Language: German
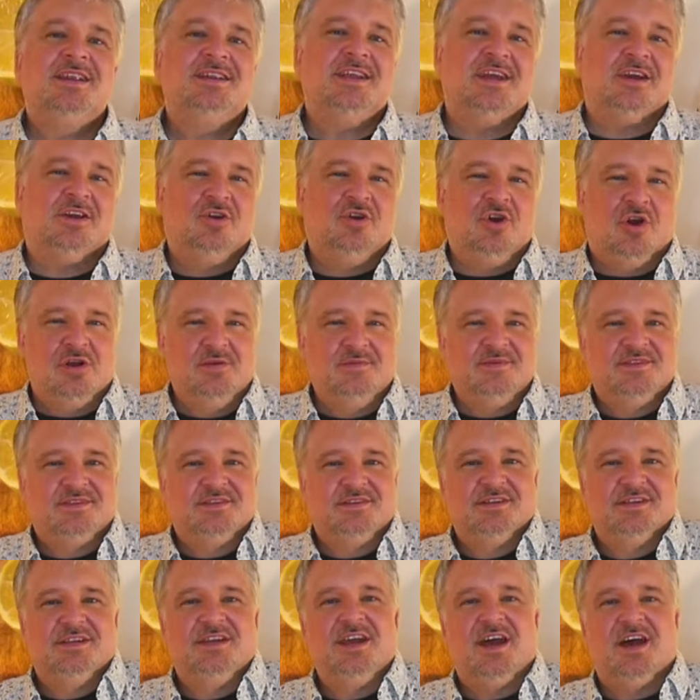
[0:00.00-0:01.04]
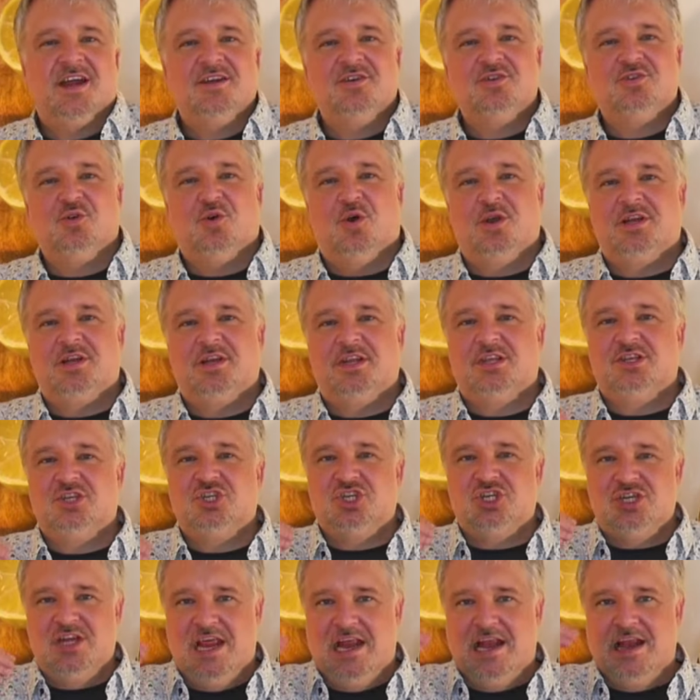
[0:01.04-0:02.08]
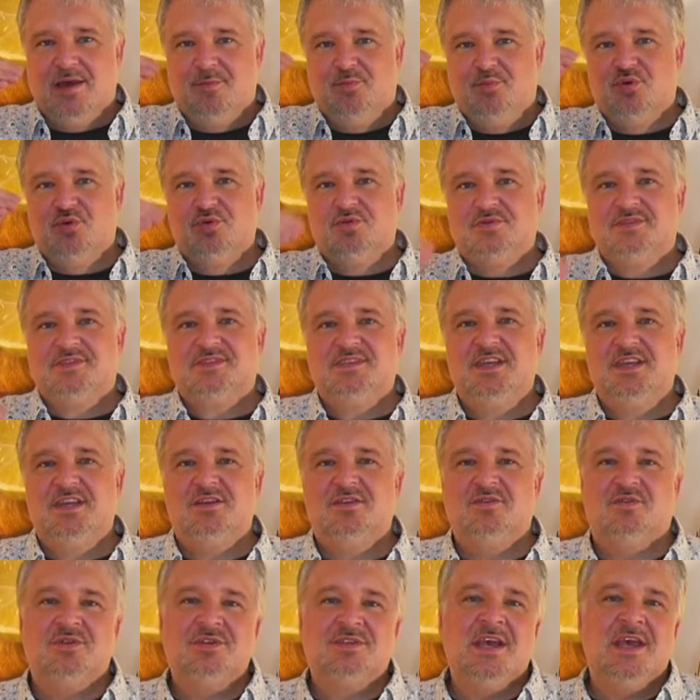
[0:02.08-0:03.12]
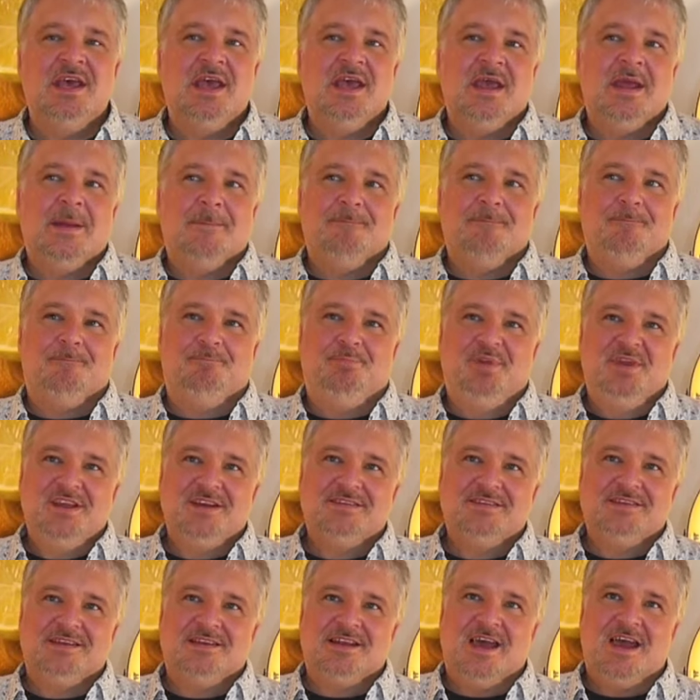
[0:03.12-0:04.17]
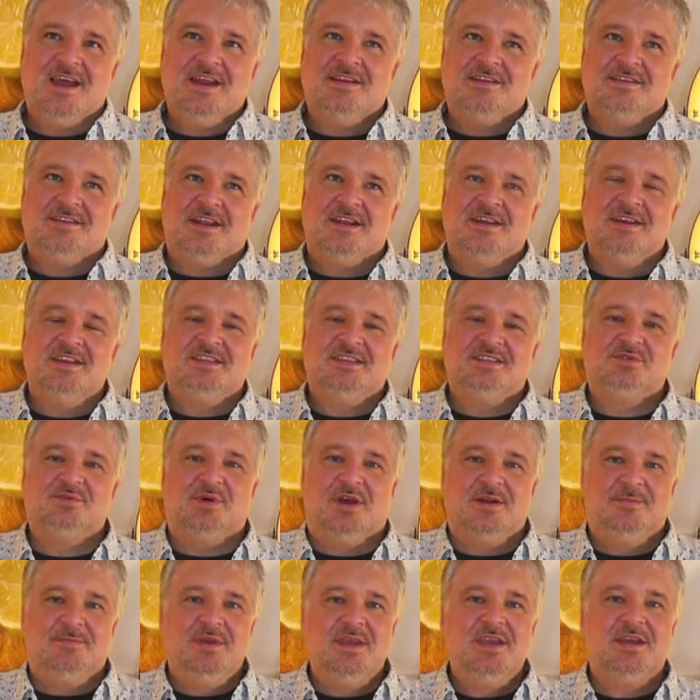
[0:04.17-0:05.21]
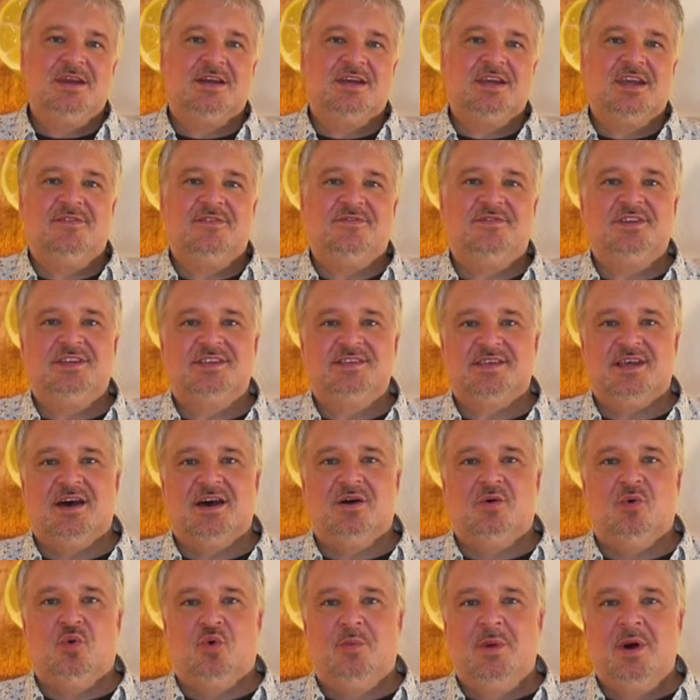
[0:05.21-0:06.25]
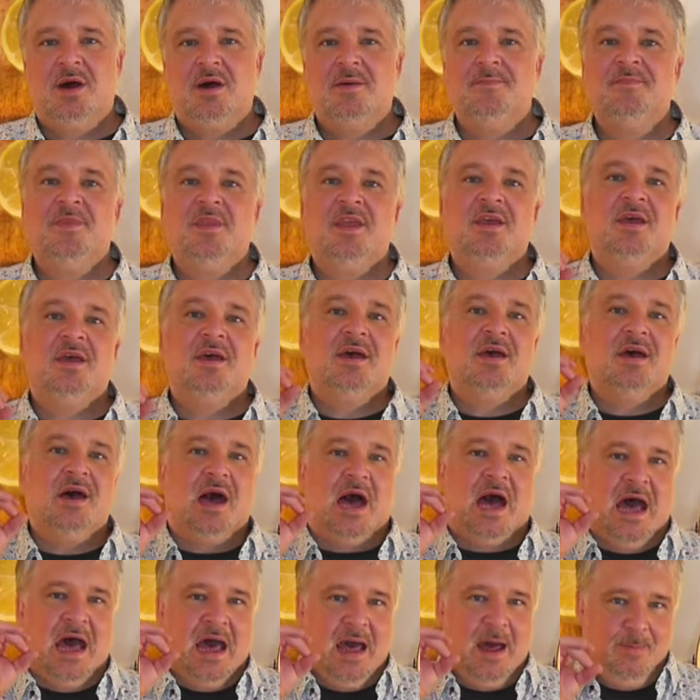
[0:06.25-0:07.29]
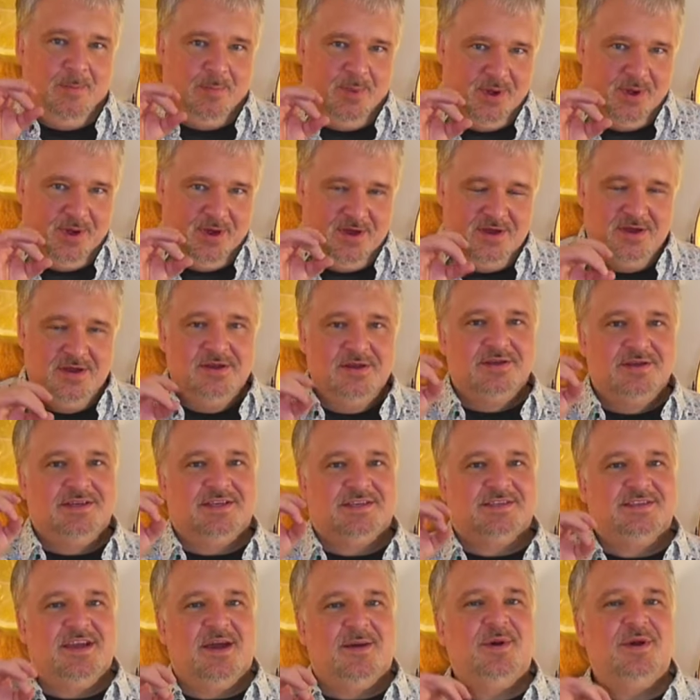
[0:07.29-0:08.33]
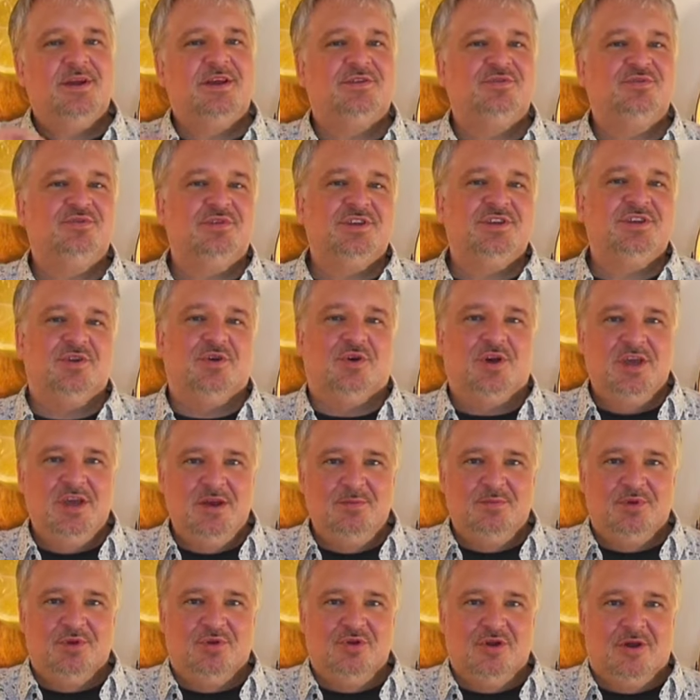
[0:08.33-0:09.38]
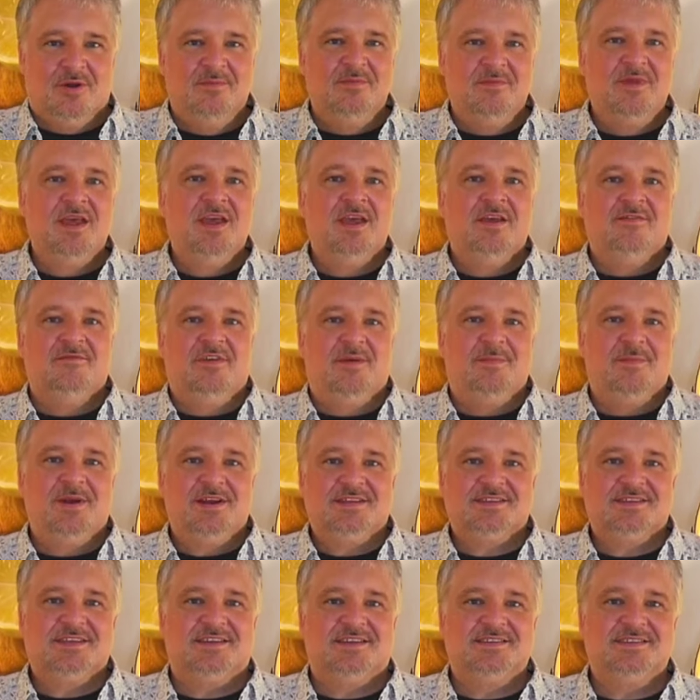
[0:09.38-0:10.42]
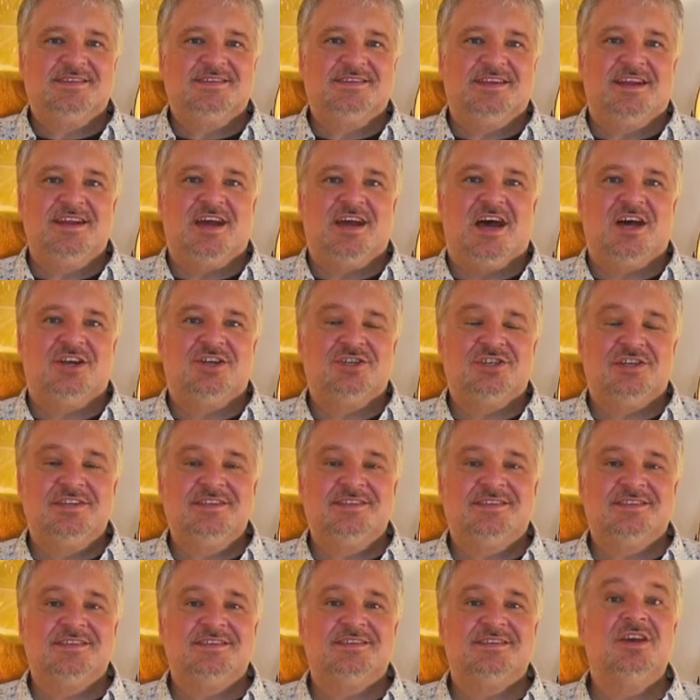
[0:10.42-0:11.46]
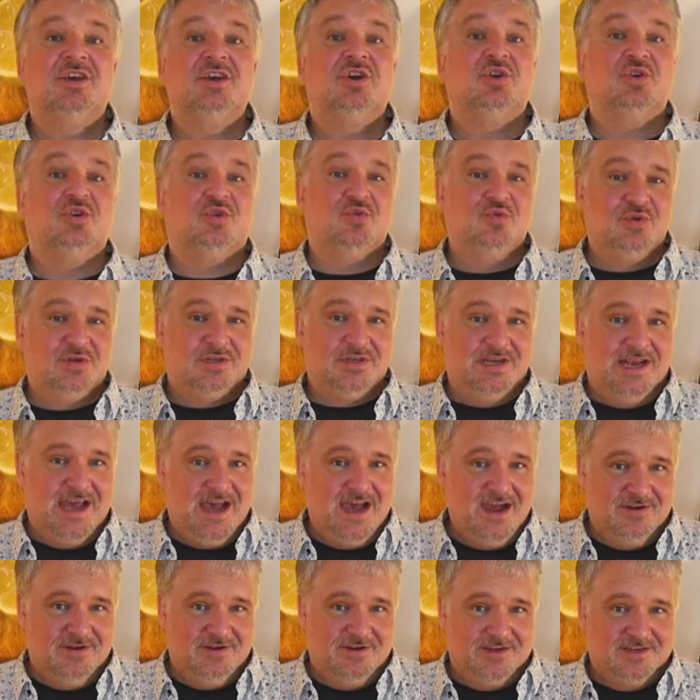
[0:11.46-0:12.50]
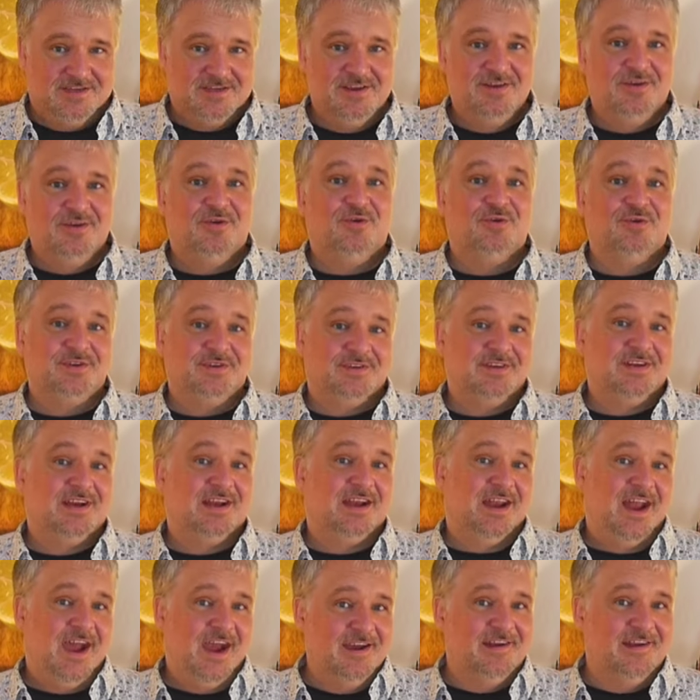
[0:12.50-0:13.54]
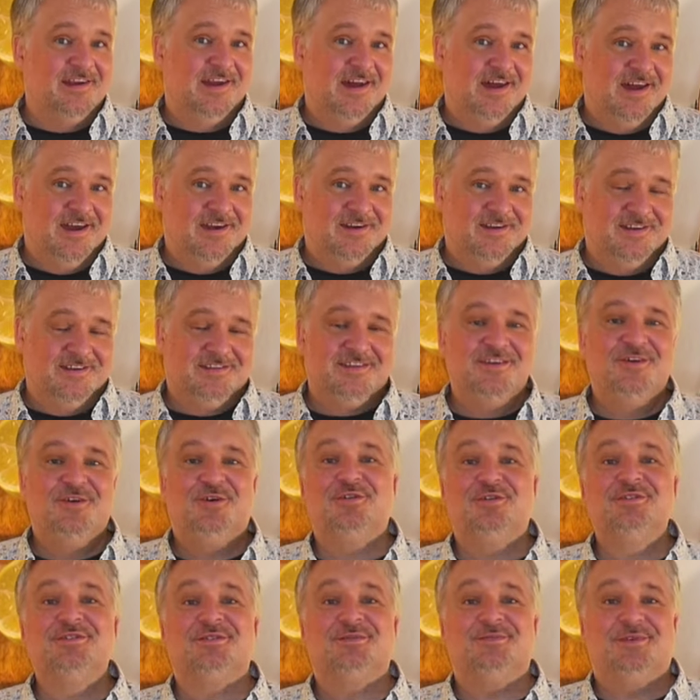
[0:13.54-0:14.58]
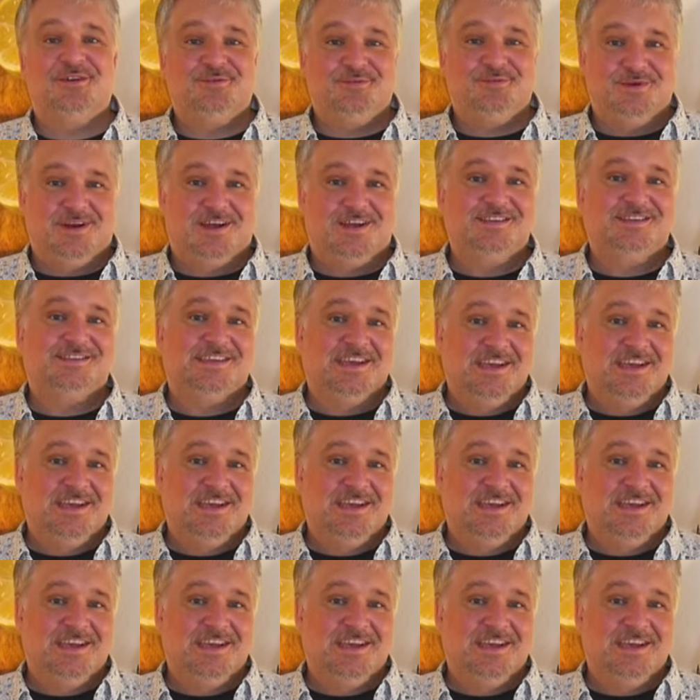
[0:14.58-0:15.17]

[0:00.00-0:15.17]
Der Columnstill kann deutlich schneller produzieren und bietet leider dann nicht so ein mega kräftiges Aroma. Aber das kann man natürlich noch hinbekommen, wenn man das Ganze dann anschließend gut lagert und lange lagert und zum Beispiel einen